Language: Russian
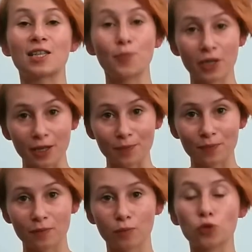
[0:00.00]

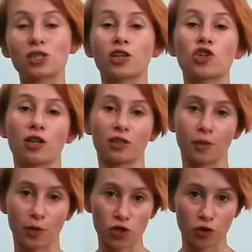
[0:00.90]
Теперь будут
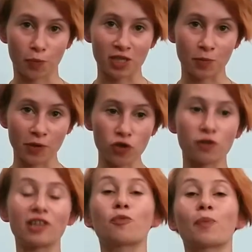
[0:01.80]
сначала допрашивать
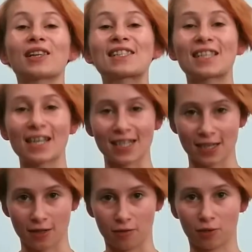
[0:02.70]
потерпевшего и в
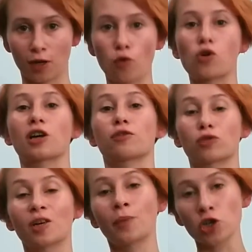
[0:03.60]
процессе того, как
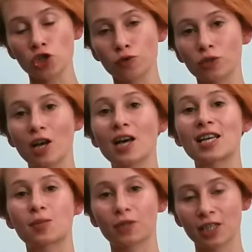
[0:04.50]
его допрашивают,
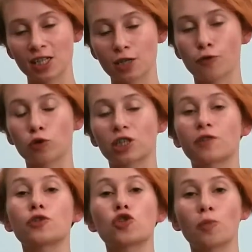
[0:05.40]
смотреть те
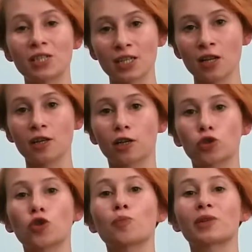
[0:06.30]
фото и видеоматериалы,
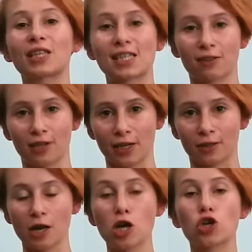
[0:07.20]
которые он предоставляет.